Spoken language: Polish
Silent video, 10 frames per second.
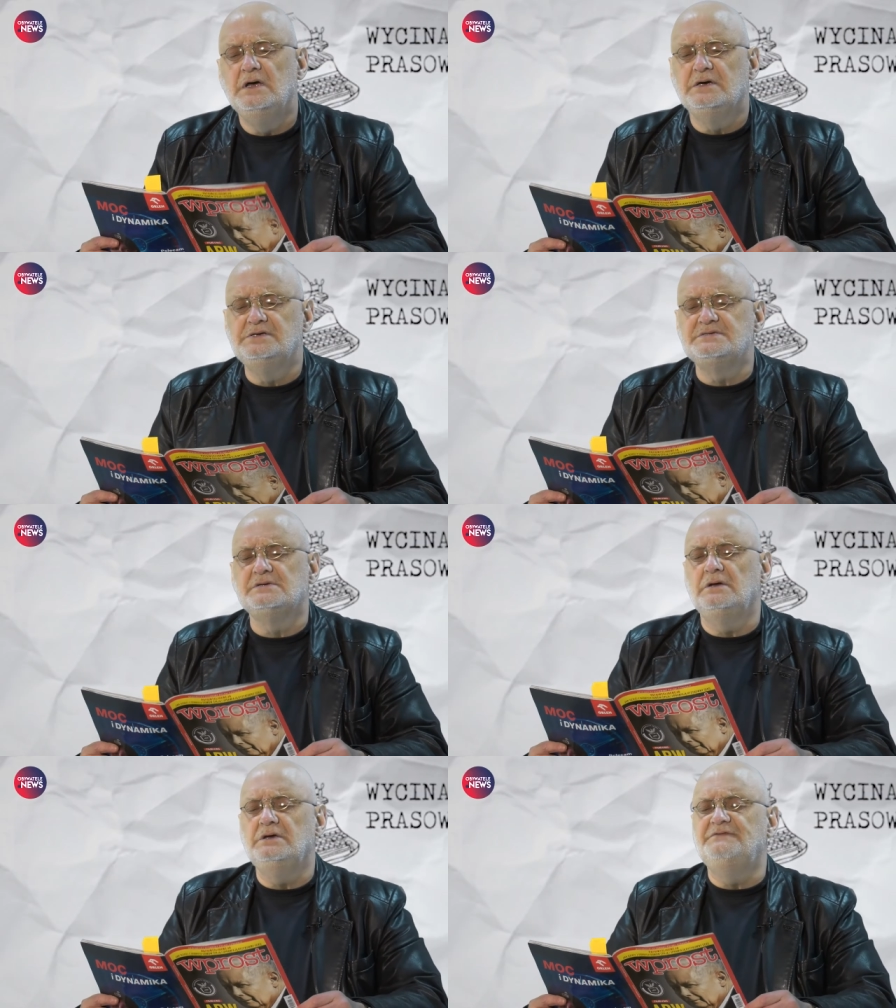gdzie z
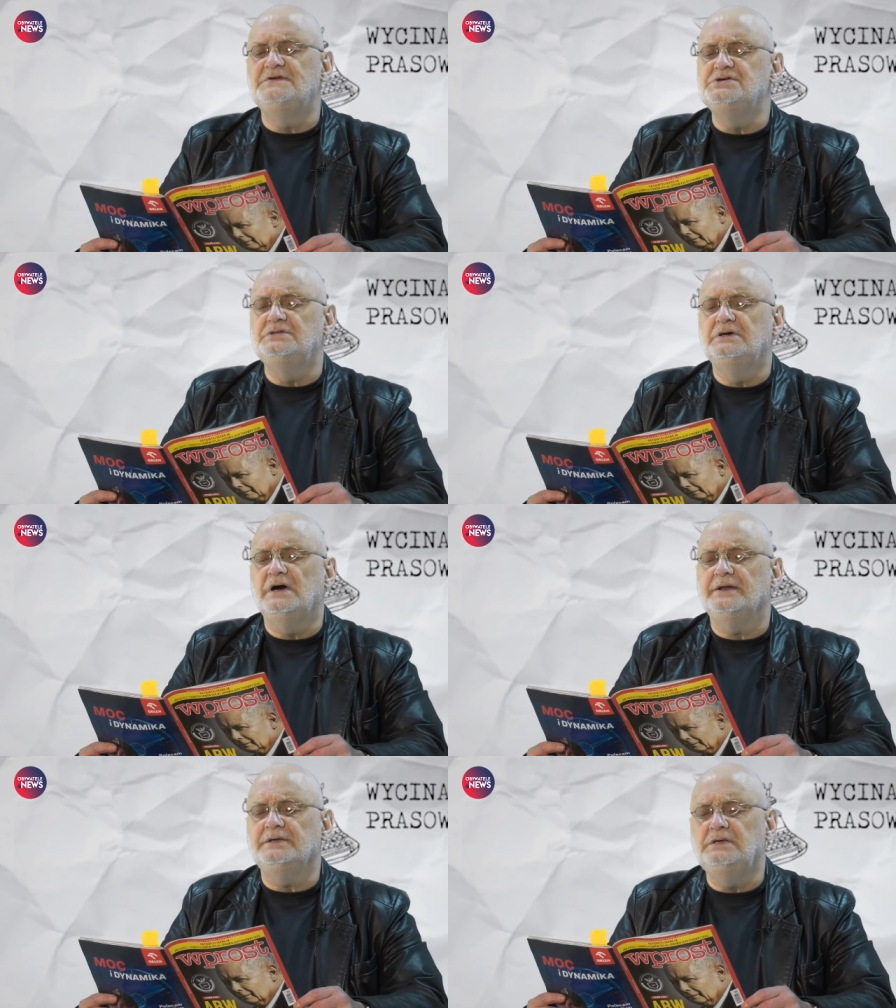kolei dwie
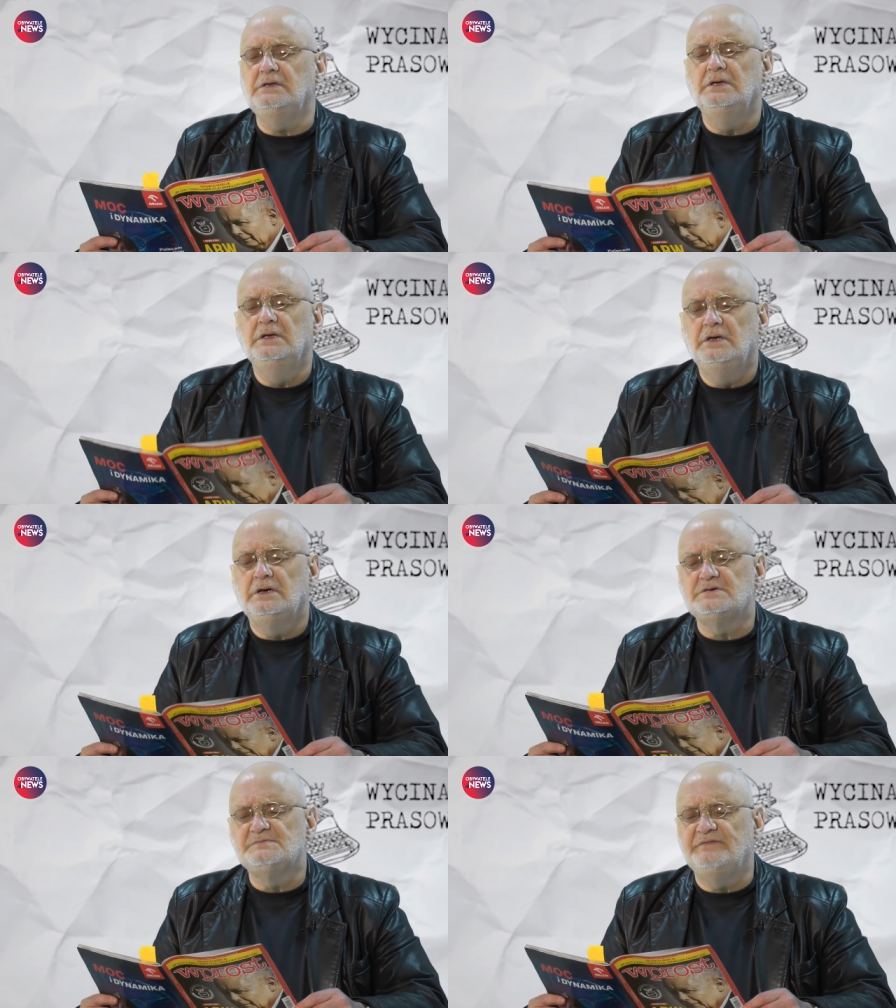dziennikarki
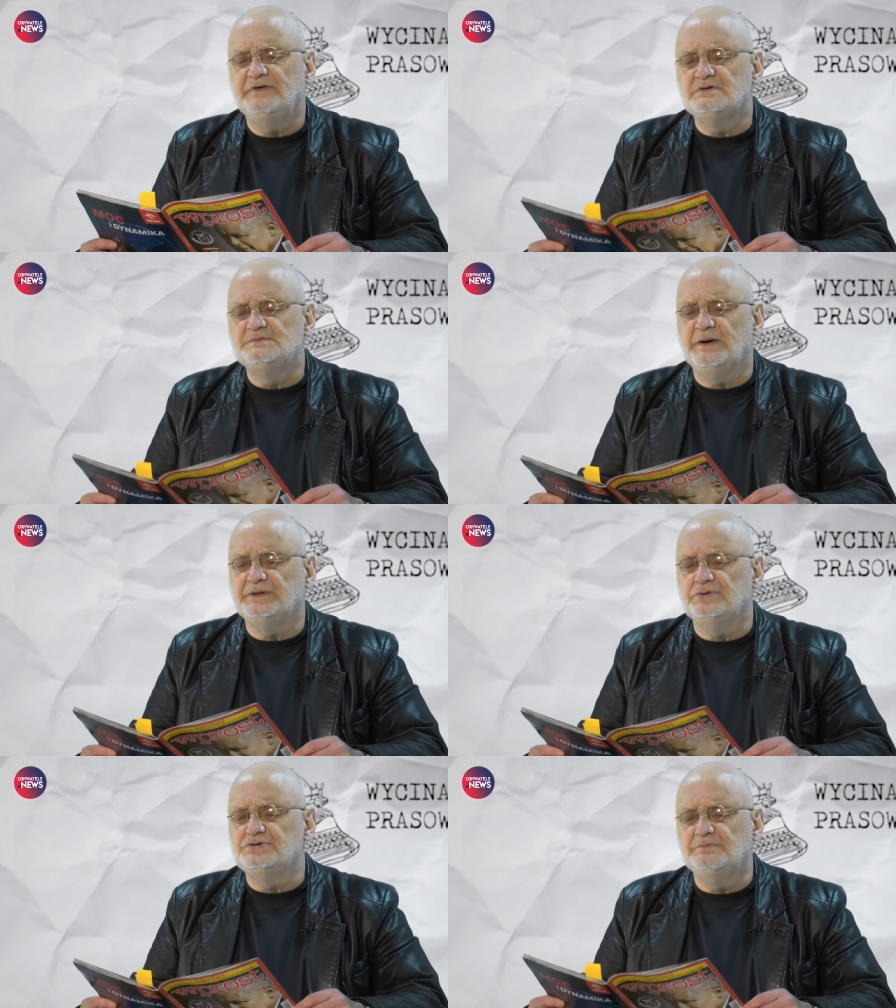rozmawiają z
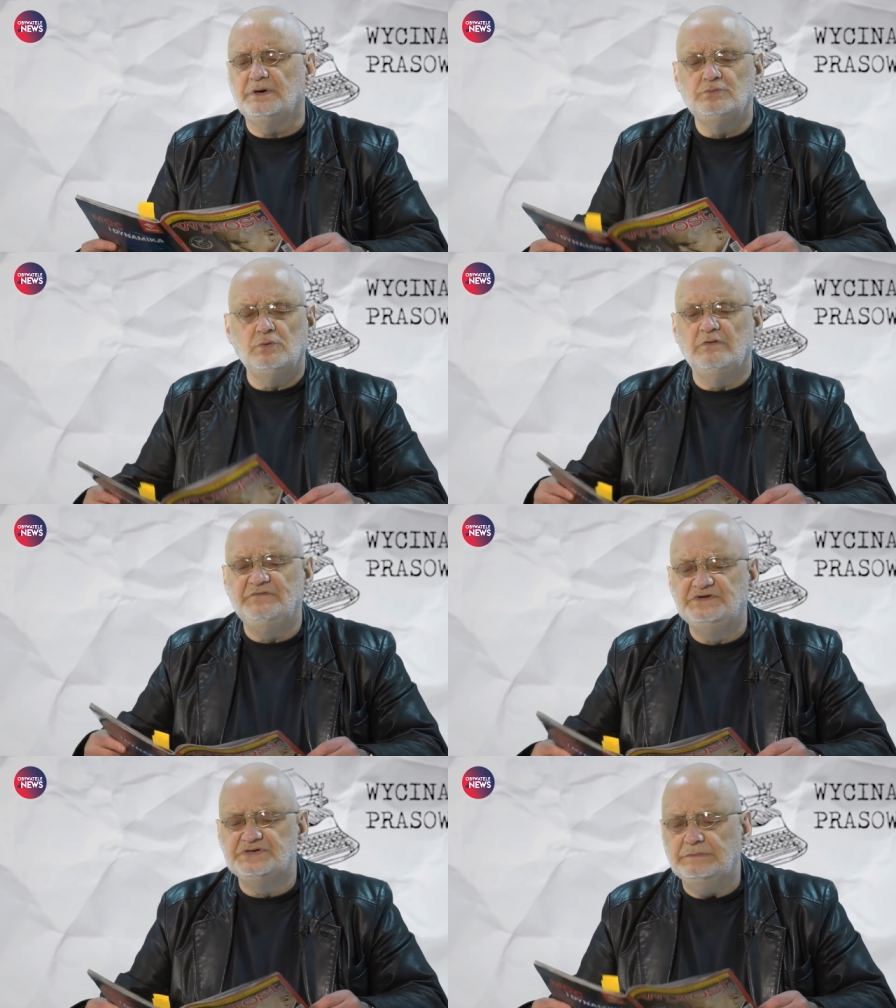Bartoszem
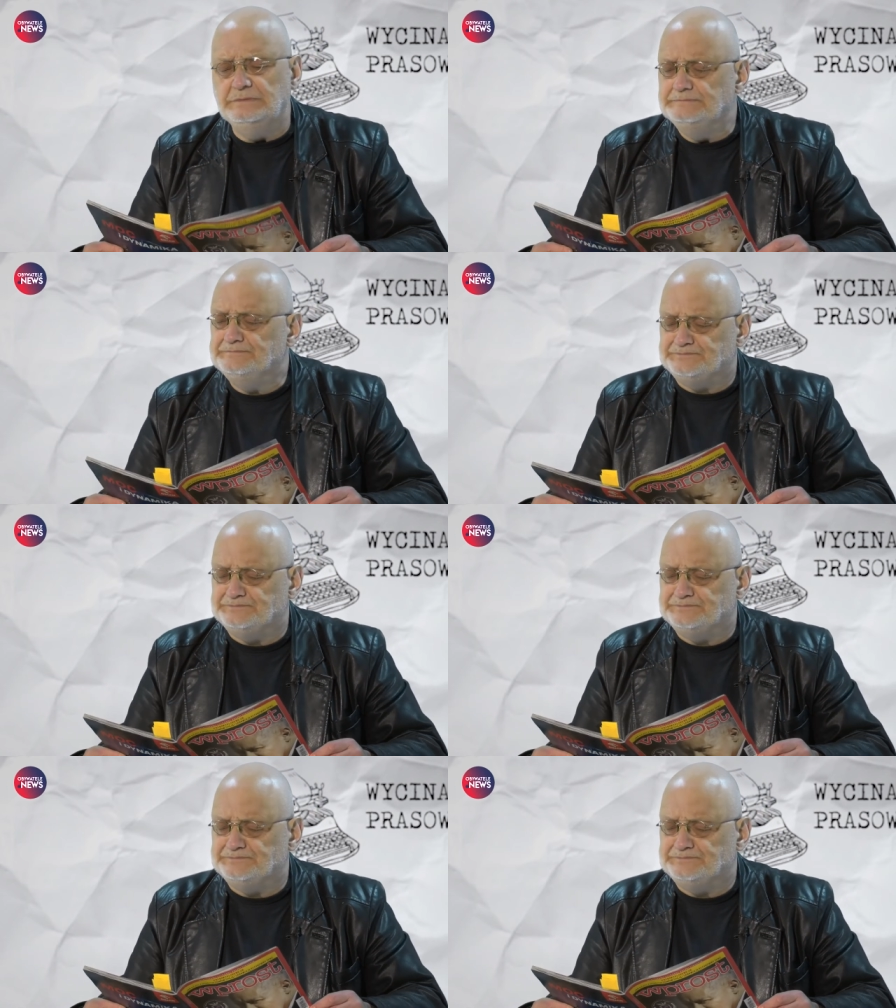Marłukowiczem